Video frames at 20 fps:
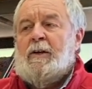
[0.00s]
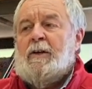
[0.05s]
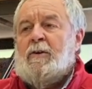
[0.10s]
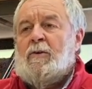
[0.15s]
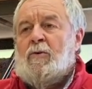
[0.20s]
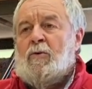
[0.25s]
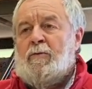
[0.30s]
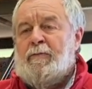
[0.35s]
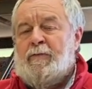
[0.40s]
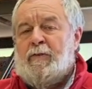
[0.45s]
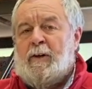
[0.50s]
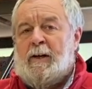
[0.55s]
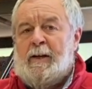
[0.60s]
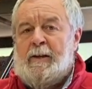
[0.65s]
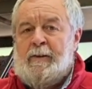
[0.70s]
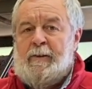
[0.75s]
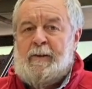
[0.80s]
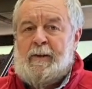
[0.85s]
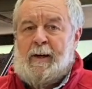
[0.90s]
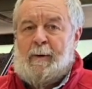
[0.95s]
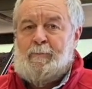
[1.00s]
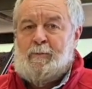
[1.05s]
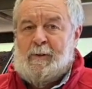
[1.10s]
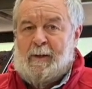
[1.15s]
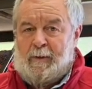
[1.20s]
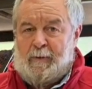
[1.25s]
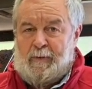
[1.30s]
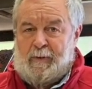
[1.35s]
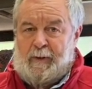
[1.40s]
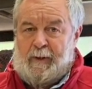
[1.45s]
und vor allem die
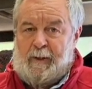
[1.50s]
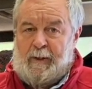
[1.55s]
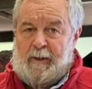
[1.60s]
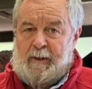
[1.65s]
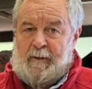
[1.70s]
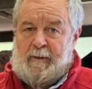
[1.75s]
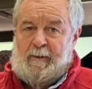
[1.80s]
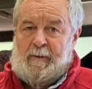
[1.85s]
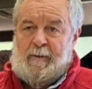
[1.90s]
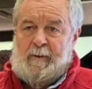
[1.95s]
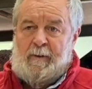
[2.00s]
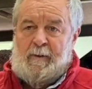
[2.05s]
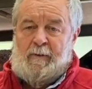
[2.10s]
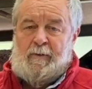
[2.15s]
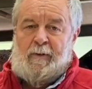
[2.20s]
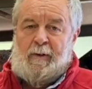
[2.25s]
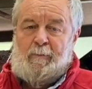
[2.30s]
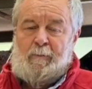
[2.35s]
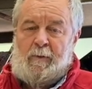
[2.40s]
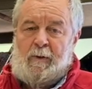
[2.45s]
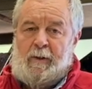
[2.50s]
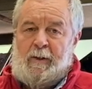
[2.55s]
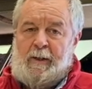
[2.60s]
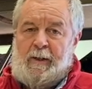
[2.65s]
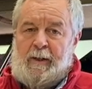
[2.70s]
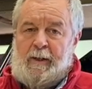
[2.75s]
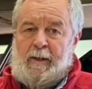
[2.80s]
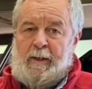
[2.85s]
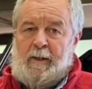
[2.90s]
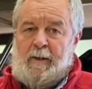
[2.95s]
Abgangsseite. Ja,
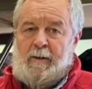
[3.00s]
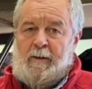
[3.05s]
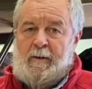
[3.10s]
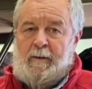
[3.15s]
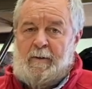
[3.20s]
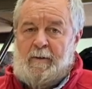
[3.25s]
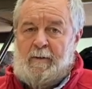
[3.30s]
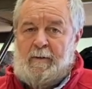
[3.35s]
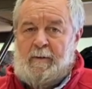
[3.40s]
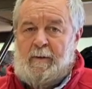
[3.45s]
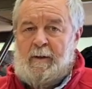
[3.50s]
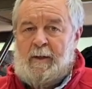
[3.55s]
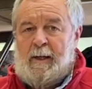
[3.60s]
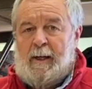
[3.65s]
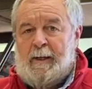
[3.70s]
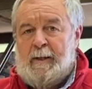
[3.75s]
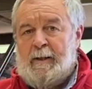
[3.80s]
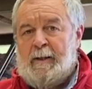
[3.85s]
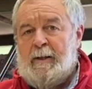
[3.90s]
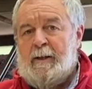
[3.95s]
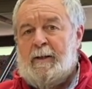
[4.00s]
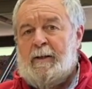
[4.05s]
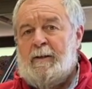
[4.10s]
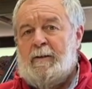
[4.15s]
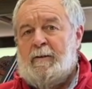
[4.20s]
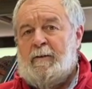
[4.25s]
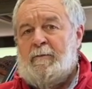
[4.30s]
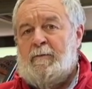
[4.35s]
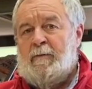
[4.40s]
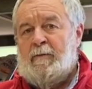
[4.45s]
sämtliche
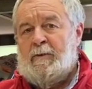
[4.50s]
Länder,